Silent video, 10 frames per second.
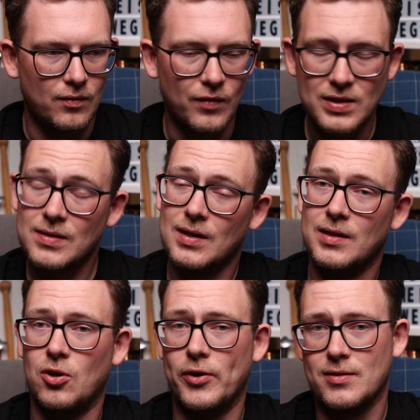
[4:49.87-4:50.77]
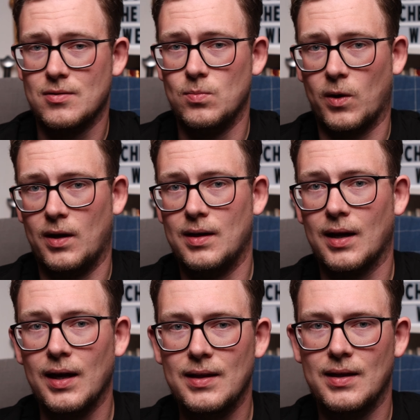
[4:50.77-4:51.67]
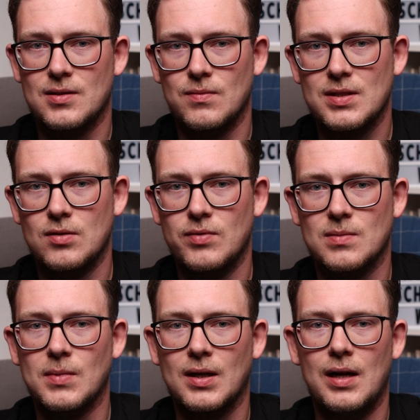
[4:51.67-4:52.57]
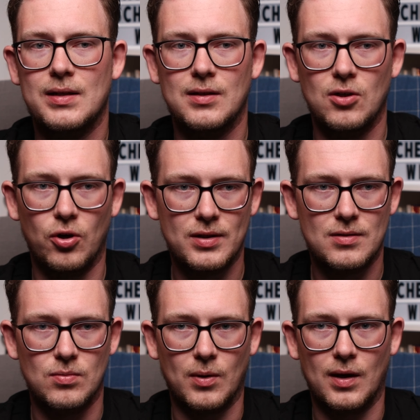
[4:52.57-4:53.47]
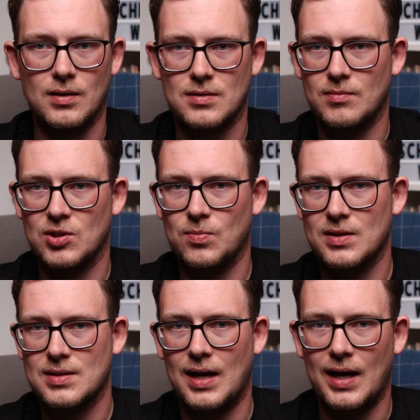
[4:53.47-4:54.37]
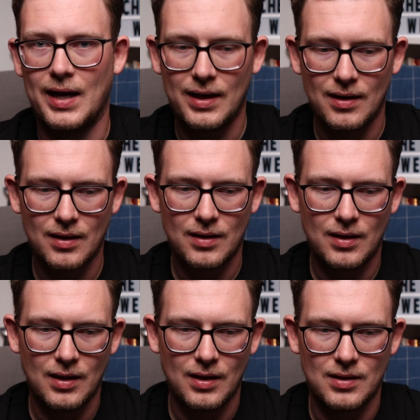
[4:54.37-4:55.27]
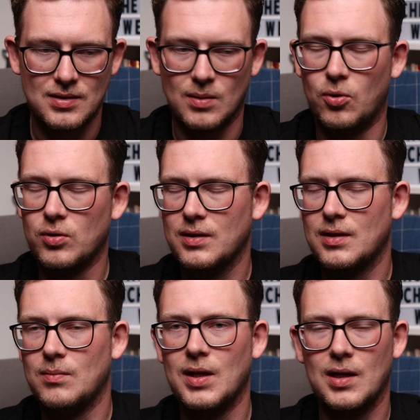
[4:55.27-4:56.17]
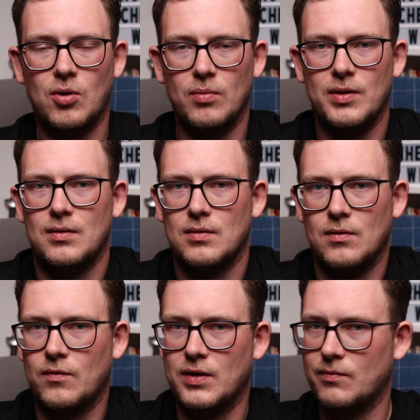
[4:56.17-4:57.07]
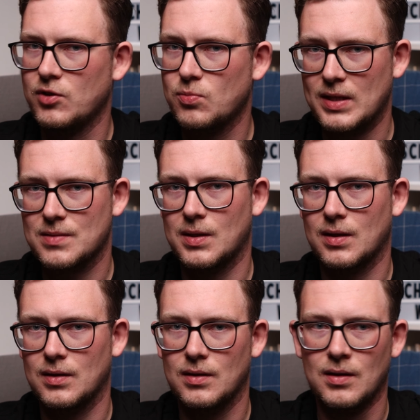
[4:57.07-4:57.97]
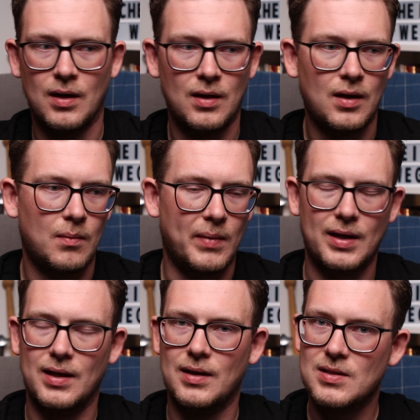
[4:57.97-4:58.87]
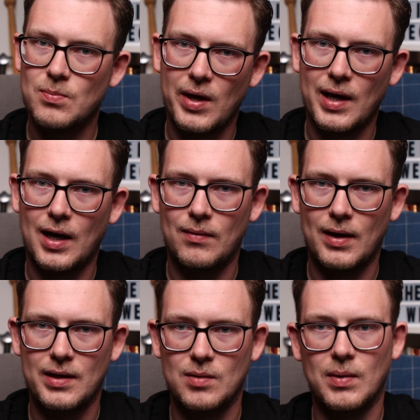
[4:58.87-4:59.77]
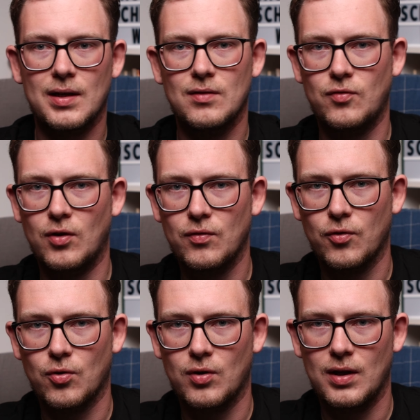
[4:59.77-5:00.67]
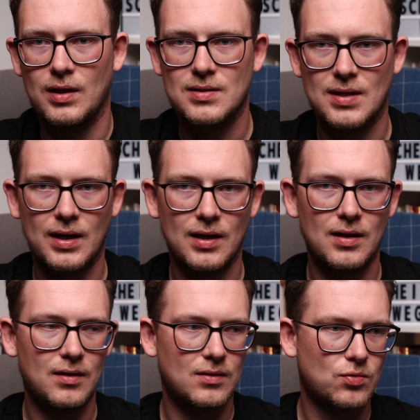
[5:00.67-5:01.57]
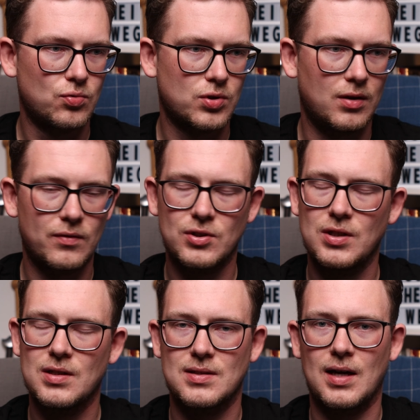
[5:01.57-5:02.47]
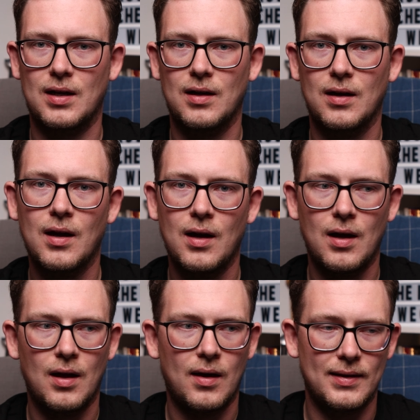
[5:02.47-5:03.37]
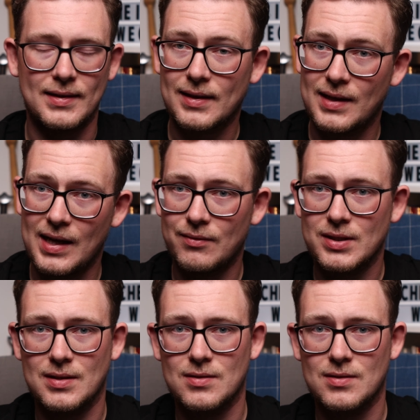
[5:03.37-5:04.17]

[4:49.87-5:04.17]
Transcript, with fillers: Wissen an die Leute zu bringen, ein richtiges Wissen über das Mittelalter an die Leute zu bringen. Das ist zum Beispiel jetzt einer dieser Punkte, die mir in dem Hobby verdammt viel Spaß machen. Ich mache gern Displayarbeit, ich mache gern Vorführungen, ich zeige gern Zuschauern verschiedene Sachen, ich erkläre was